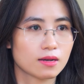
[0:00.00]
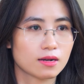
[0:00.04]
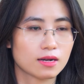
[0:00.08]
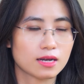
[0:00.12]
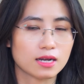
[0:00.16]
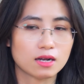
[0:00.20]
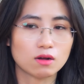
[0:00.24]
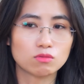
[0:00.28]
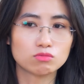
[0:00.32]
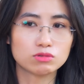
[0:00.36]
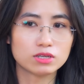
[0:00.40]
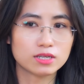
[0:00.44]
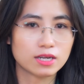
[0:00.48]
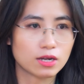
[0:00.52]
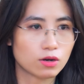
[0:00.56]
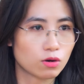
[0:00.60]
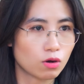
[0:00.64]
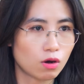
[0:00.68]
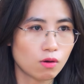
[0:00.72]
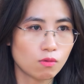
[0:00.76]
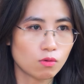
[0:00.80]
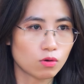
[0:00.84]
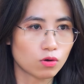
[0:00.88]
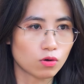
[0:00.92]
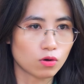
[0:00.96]
cái công ty đấy nó
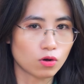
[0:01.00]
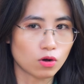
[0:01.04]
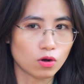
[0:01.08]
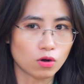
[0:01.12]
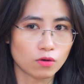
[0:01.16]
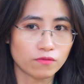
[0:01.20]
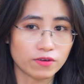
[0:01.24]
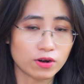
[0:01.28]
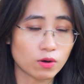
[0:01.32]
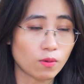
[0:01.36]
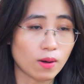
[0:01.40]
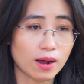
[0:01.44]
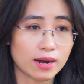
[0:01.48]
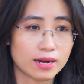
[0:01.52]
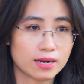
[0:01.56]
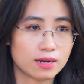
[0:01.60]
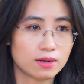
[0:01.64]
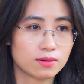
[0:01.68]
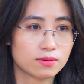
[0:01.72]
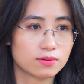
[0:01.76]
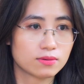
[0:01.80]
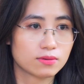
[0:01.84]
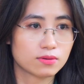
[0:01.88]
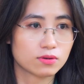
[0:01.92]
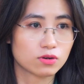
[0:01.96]
không có, có văn hóa đấy
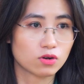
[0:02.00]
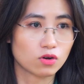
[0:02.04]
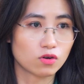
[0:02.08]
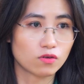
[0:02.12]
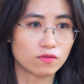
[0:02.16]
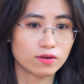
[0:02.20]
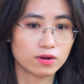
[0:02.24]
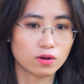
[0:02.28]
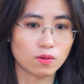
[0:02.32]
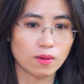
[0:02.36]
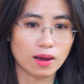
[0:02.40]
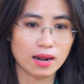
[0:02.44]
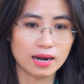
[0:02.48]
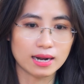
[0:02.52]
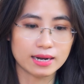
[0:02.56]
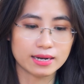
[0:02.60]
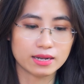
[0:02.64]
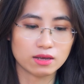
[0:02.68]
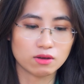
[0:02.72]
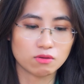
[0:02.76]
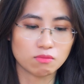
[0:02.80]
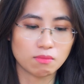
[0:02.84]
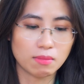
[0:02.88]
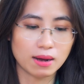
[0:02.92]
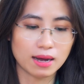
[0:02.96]
đâu nó có văn hóa là
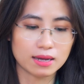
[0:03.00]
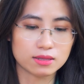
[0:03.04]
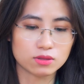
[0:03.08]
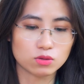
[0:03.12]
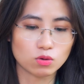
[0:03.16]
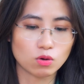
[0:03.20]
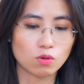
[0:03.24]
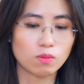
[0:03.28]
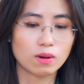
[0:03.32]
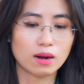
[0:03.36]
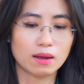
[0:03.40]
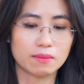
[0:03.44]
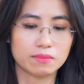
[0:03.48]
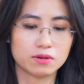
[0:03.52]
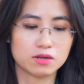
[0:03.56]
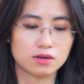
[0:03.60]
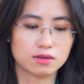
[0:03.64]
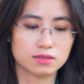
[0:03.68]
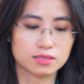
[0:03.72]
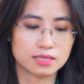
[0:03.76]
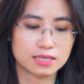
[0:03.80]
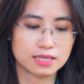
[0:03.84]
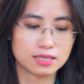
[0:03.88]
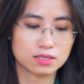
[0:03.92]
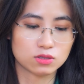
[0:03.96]
nếu mà tôi không làm
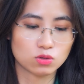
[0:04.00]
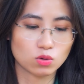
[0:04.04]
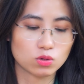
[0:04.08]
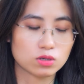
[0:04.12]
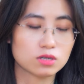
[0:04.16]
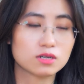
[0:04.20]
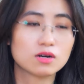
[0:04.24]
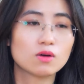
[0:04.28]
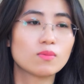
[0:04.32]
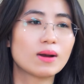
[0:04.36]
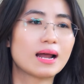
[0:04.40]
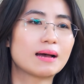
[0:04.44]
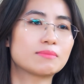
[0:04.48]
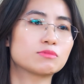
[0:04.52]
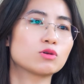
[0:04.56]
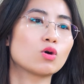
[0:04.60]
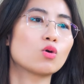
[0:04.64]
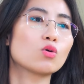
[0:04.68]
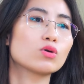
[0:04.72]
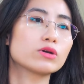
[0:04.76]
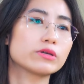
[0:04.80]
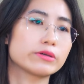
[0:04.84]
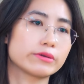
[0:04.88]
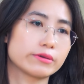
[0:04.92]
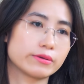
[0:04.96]
được thì tôi cứ không làm
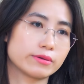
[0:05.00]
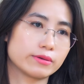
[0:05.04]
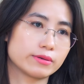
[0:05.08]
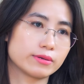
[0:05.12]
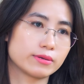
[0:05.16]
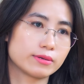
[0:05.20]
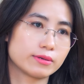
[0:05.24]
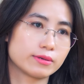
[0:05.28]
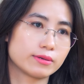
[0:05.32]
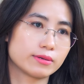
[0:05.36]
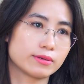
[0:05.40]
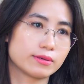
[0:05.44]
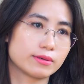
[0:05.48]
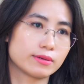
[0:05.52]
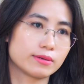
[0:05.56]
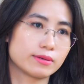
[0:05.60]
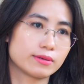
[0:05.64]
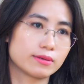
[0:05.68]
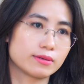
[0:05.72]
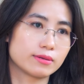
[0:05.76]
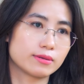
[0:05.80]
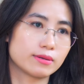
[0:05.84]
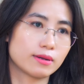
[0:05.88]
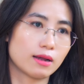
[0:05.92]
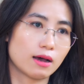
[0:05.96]
thôi
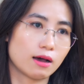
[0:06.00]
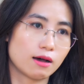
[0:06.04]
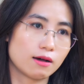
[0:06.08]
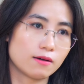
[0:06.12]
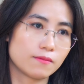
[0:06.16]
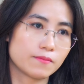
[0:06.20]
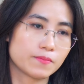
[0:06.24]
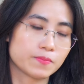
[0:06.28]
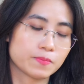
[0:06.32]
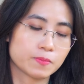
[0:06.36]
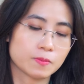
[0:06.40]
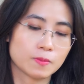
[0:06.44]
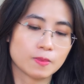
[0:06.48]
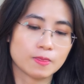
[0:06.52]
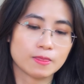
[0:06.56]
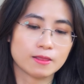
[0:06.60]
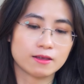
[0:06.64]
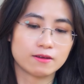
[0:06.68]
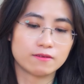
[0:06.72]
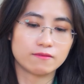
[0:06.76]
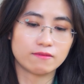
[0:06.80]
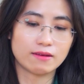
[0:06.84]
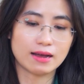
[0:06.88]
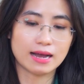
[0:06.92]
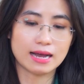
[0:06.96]
đó
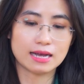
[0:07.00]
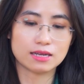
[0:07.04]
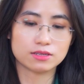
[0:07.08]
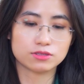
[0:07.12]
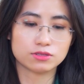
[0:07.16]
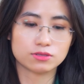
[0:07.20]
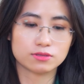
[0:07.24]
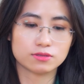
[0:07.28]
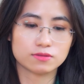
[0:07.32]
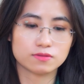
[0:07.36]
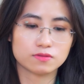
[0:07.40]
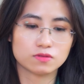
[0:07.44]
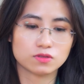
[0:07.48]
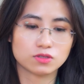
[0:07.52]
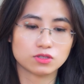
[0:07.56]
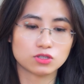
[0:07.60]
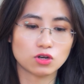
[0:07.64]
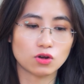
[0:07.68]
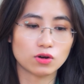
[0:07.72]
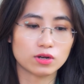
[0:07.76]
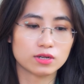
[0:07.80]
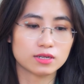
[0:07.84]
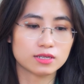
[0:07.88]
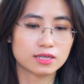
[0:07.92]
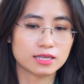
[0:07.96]
và
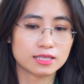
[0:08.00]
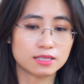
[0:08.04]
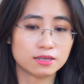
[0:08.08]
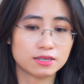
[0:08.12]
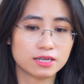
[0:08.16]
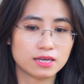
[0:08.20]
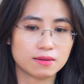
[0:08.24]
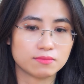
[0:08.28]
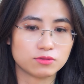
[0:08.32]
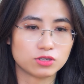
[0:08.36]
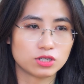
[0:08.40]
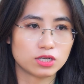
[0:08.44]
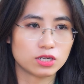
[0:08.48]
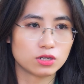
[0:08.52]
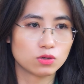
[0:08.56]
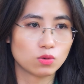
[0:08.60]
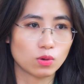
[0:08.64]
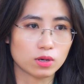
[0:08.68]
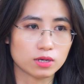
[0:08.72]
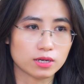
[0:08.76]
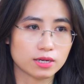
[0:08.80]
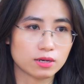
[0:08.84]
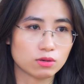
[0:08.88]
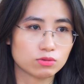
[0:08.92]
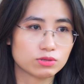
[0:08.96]
cho đến cái thời điểm Jenny
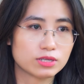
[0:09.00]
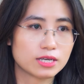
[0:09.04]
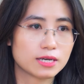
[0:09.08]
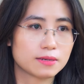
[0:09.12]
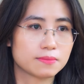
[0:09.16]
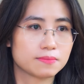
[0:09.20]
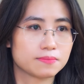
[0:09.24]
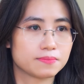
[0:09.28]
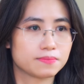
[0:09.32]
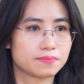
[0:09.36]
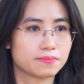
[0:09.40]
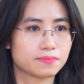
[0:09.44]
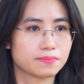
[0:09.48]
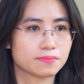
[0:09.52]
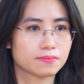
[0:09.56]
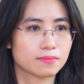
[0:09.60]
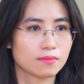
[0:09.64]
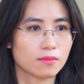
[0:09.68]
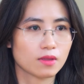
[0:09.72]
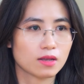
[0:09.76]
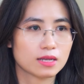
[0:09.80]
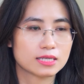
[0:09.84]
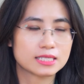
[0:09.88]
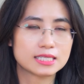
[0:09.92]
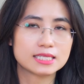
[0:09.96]
đuổi người đầu tiên
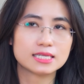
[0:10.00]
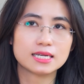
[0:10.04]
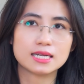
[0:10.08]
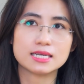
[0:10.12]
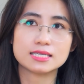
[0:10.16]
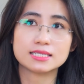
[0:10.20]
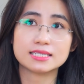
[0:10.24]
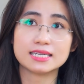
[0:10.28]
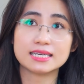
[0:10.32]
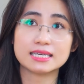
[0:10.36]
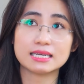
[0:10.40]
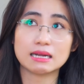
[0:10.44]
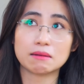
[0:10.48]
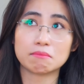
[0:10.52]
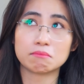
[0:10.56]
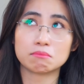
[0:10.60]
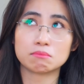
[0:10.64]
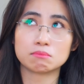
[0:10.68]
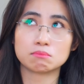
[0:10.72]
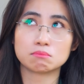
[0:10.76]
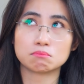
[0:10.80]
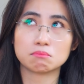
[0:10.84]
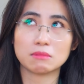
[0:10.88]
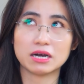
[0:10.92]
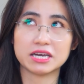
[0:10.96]
chị đấy sinh
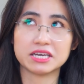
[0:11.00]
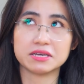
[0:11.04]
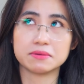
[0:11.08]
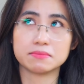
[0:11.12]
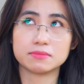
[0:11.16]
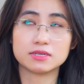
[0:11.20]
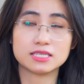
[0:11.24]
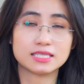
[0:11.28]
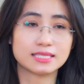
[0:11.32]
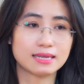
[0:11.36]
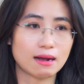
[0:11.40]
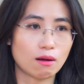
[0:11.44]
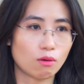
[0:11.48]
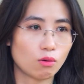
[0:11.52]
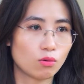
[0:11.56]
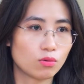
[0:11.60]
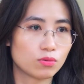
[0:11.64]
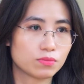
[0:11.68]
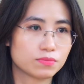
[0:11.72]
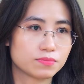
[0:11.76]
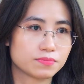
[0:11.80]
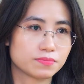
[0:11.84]
năm 76